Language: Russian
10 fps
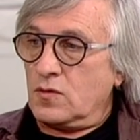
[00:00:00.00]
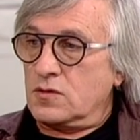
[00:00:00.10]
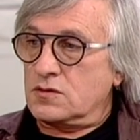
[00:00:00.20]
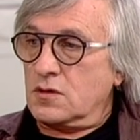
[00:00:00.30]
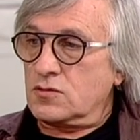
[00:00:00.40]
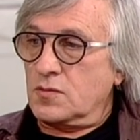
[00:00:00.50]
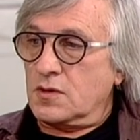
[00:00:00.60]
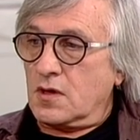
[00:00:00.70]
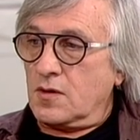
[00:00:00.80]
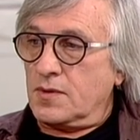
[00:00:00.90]
он не знал, что у меня
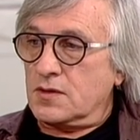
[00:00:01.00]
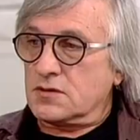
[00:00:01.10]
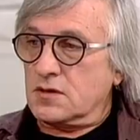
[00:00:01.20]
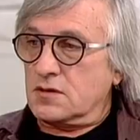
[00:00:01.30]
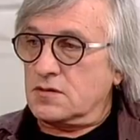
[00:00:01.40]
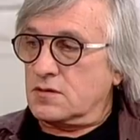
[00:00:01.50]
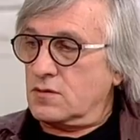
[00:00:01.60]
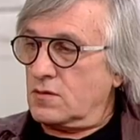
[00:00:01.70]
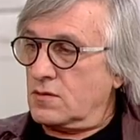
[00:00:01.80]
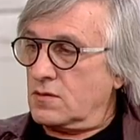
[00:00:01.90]
такая пьеса есть,
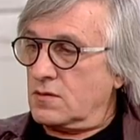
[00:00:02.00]
но